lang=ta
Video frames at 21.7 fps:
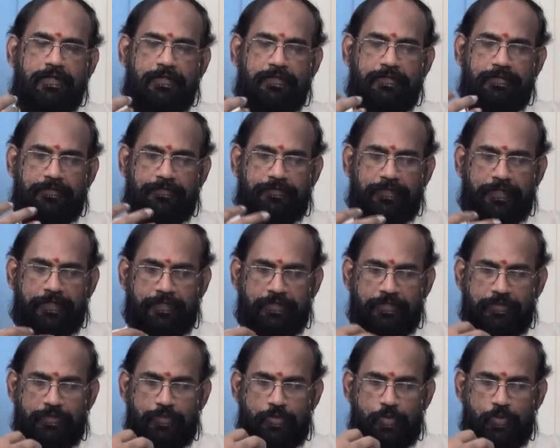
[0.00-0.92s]
இந்த
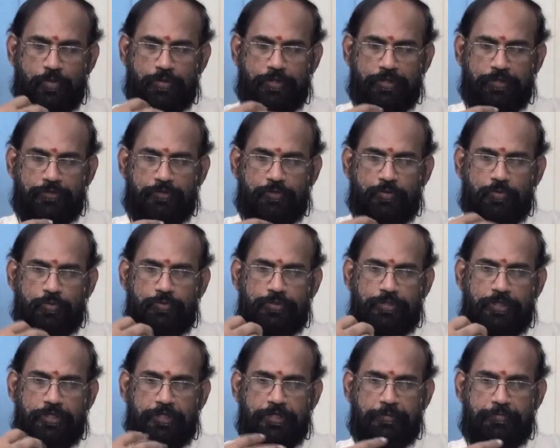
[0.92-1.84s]
சைடு கோ இன் டு
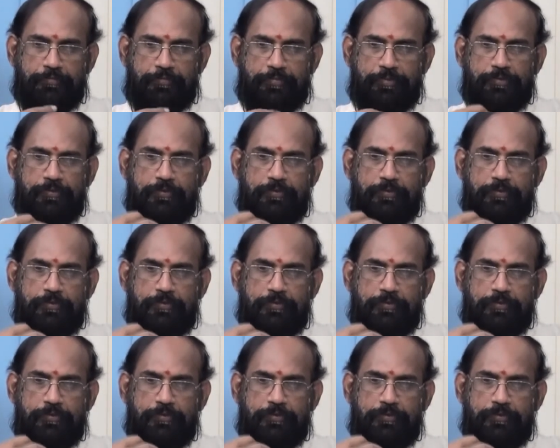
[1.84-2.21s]
டீப்